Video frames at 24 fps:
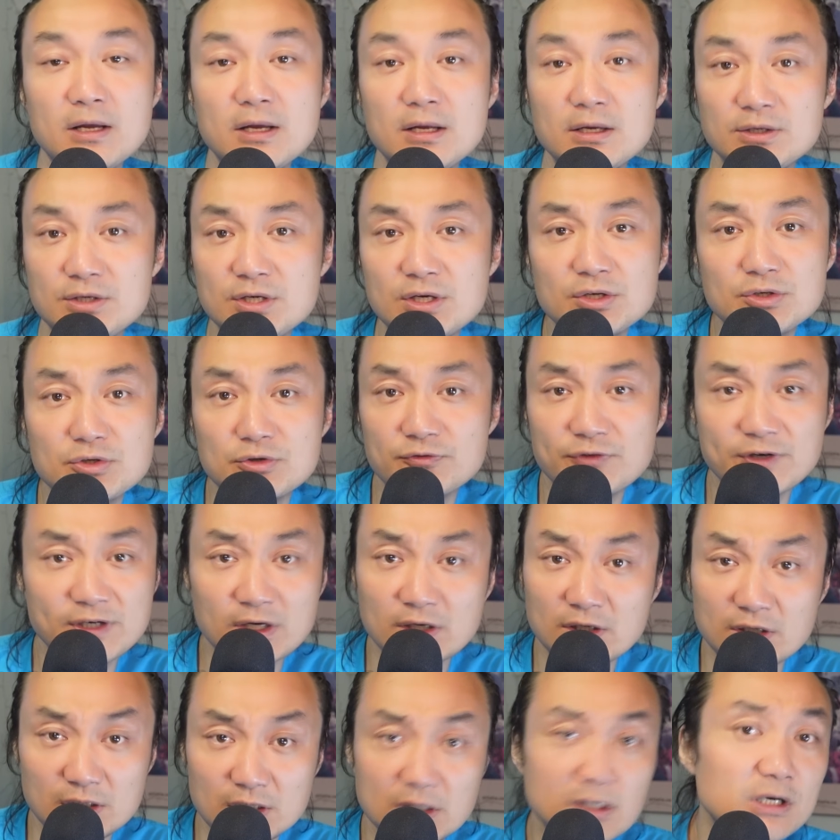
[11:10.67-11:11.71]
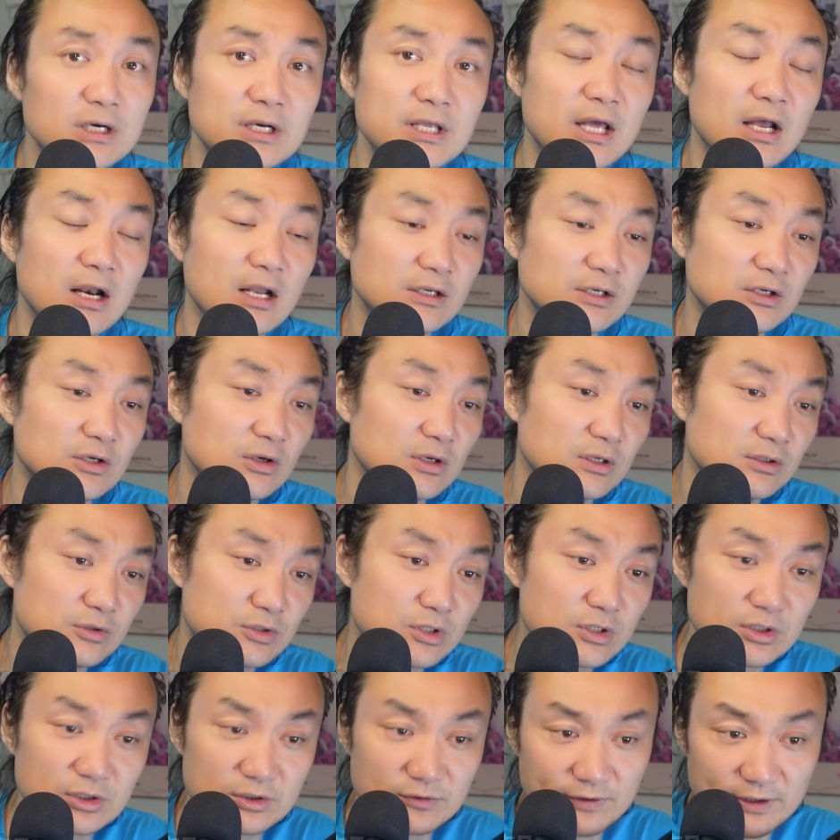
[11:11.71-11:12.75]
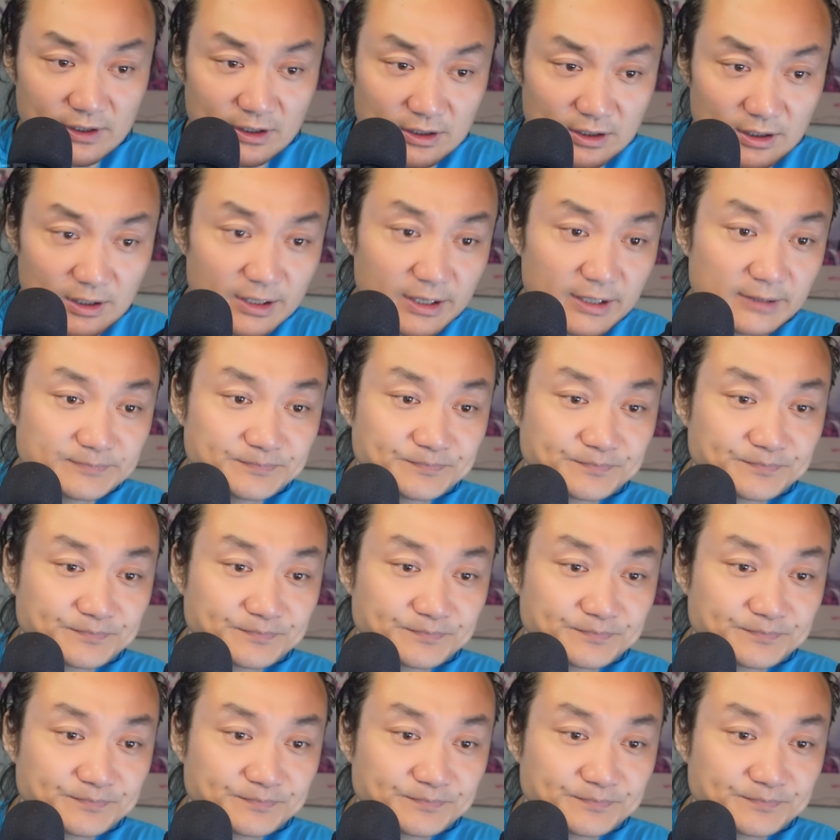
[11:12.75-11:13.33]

这个就非常的恶劣了。这种真的是非常恶劣。